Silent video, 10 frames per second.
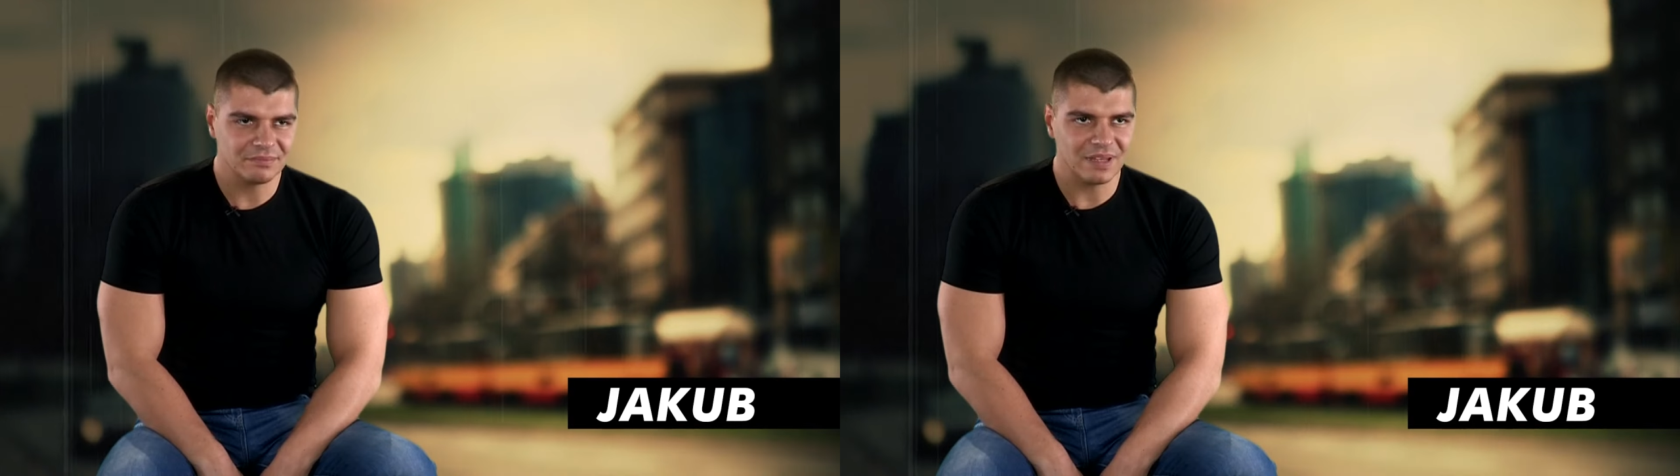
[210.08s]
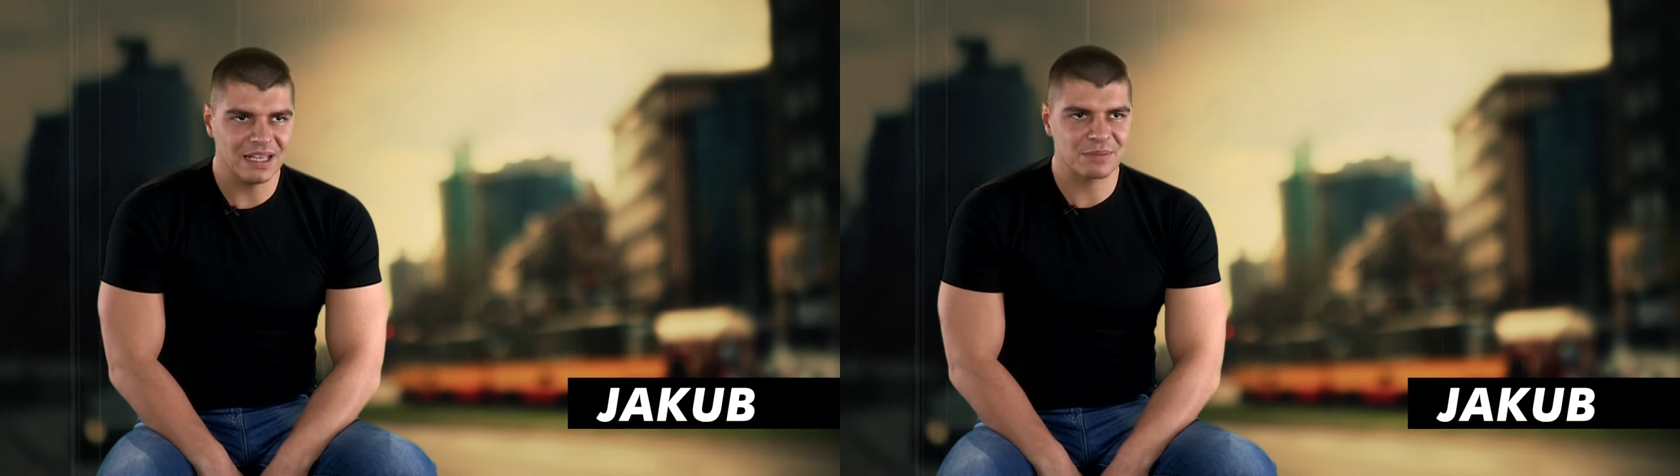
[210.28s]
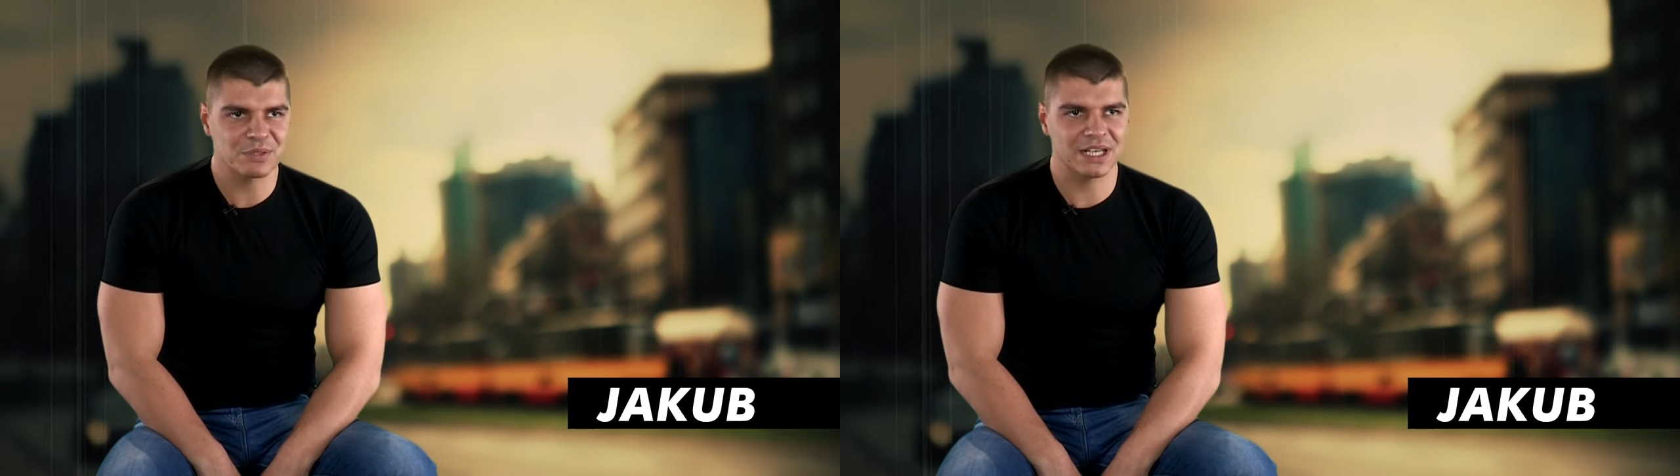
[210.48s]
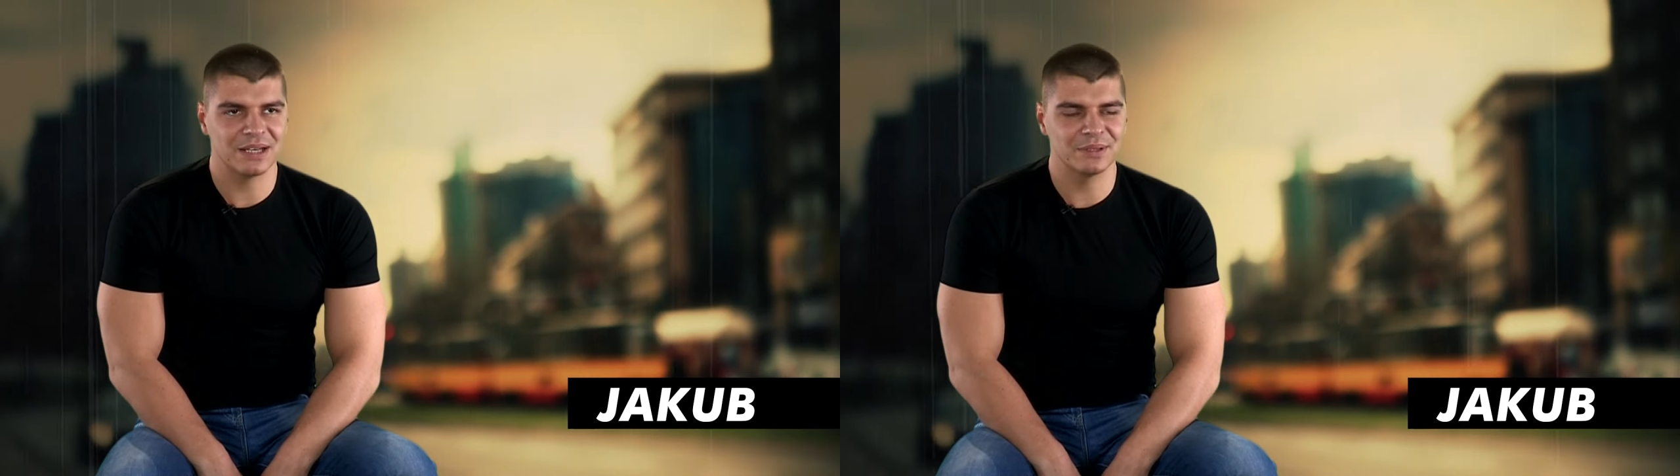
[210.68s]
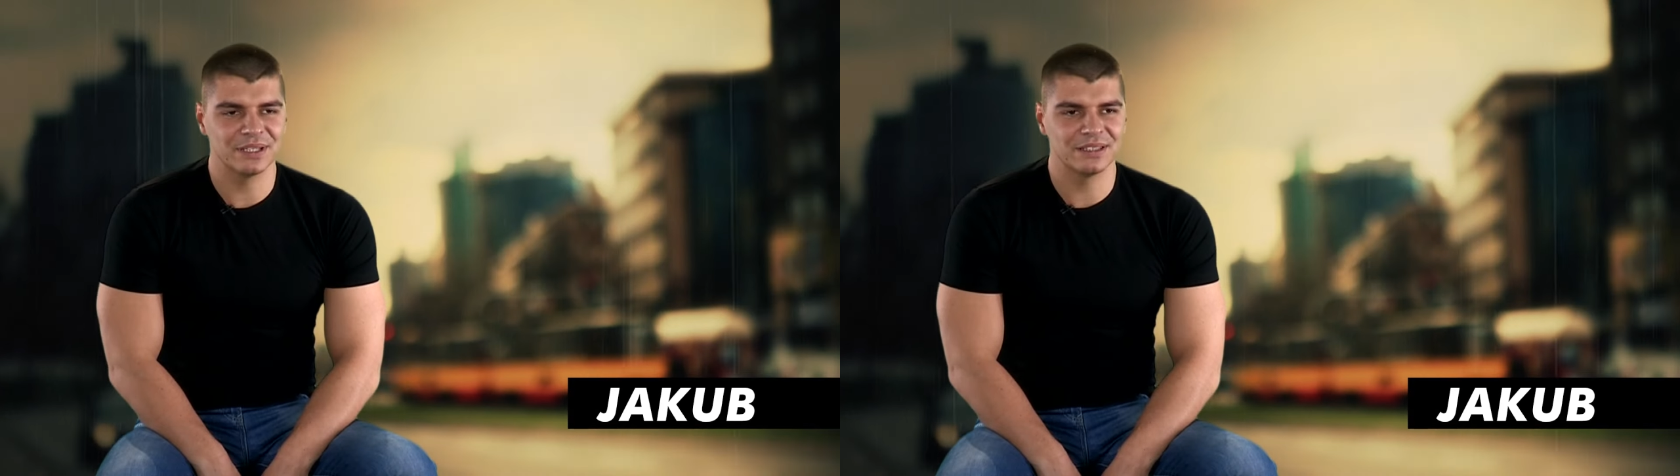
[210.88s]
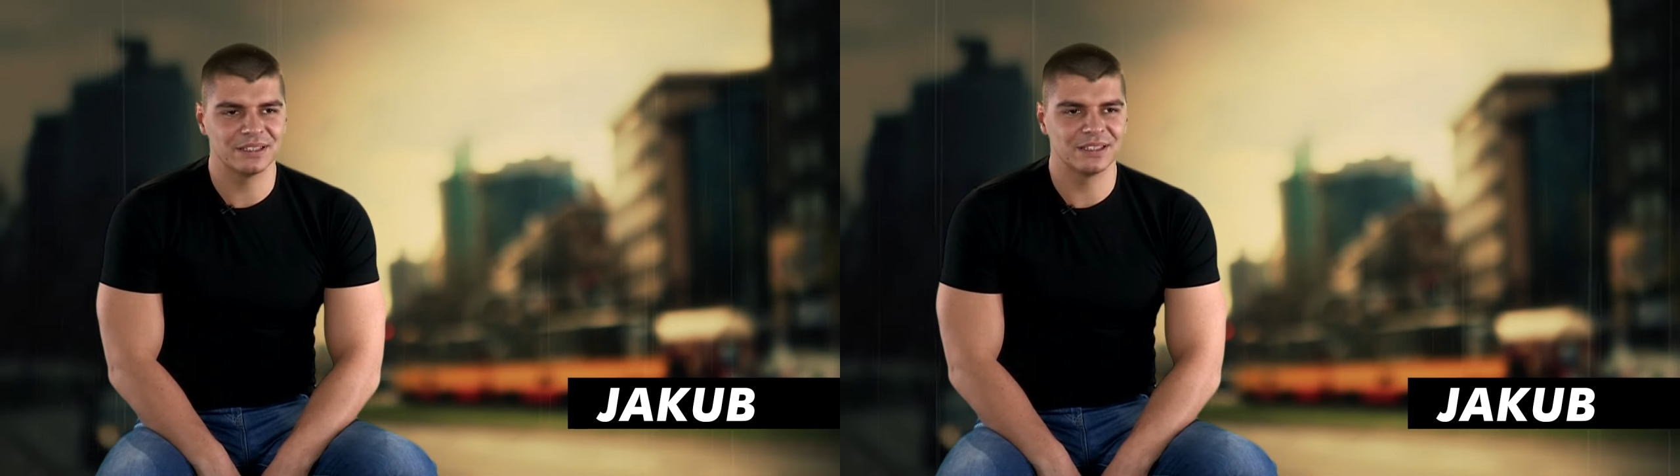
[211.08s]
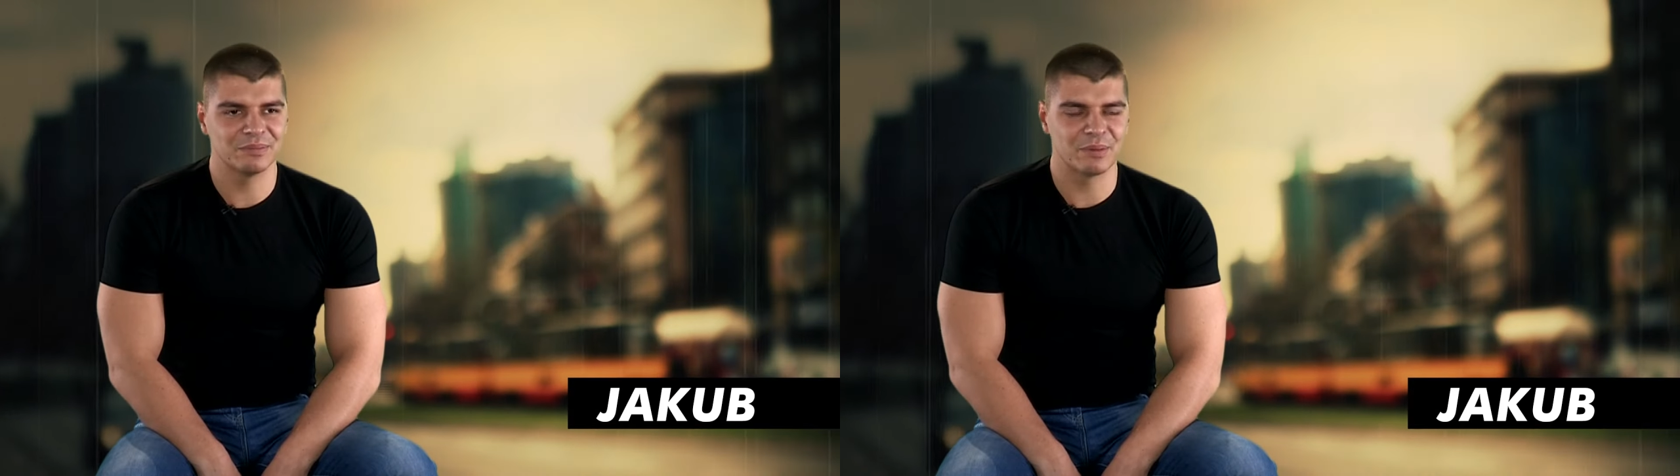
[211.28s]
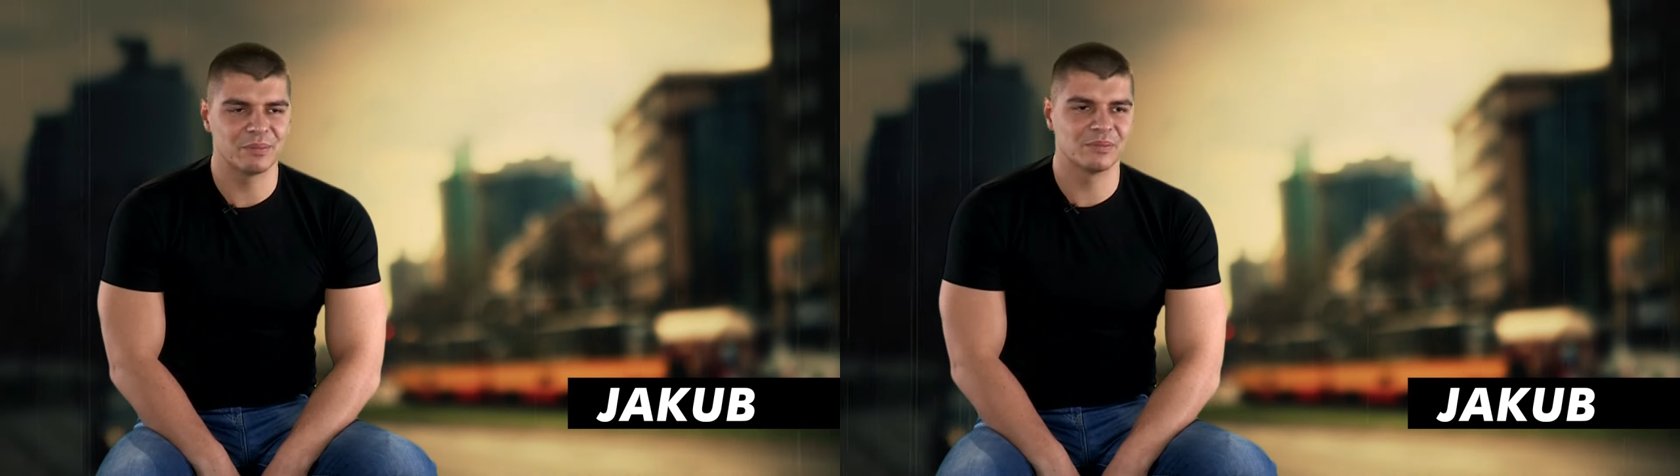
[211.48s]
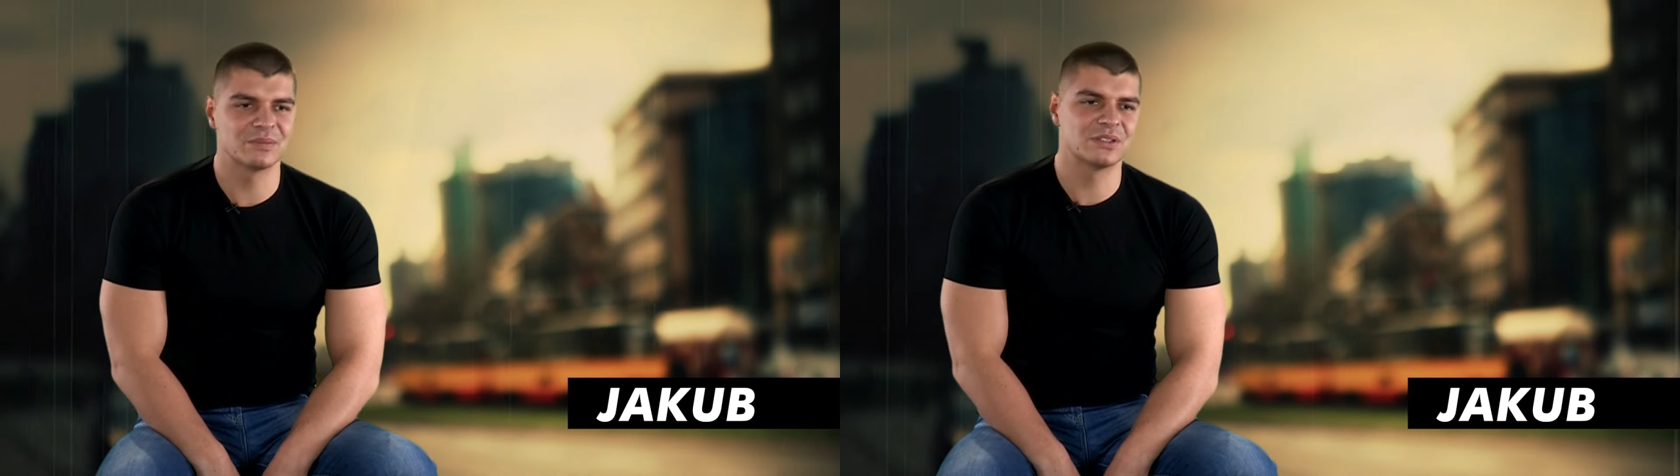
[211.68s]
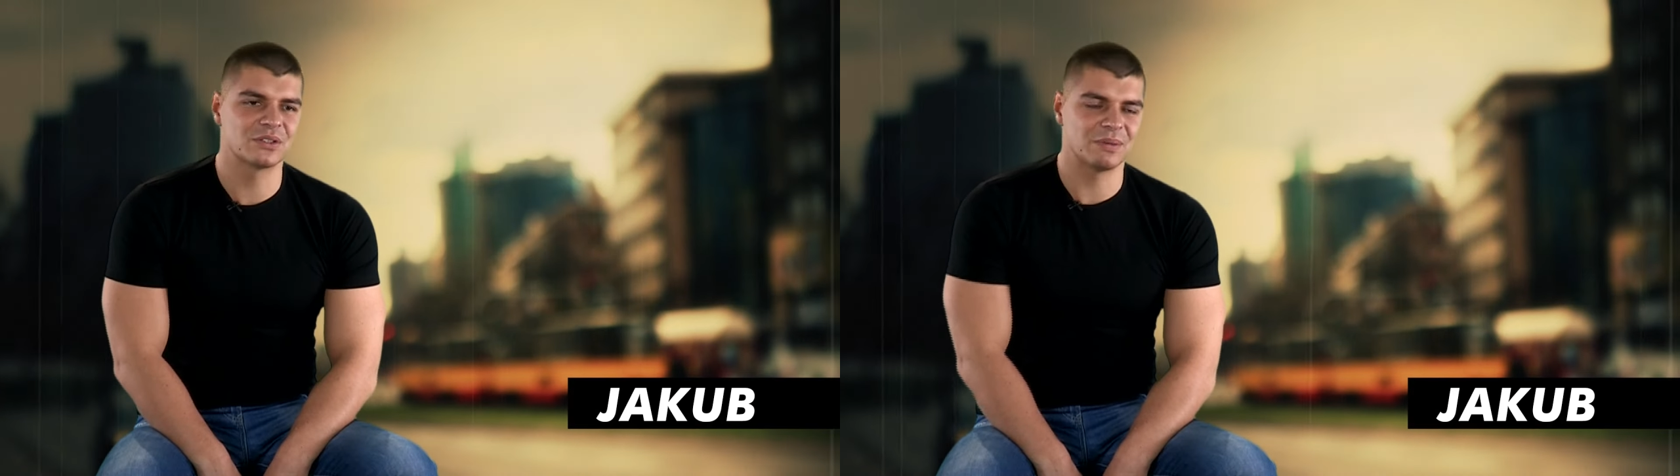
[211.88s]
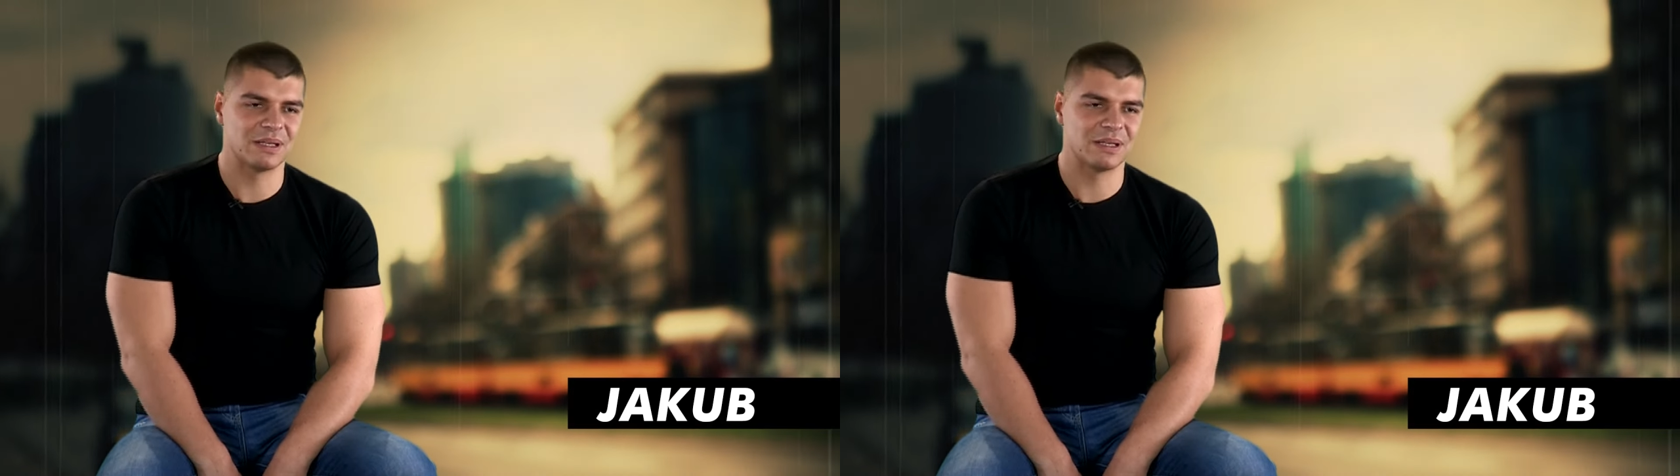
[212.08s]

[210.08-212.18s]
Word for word: jak przyjechały i z dużą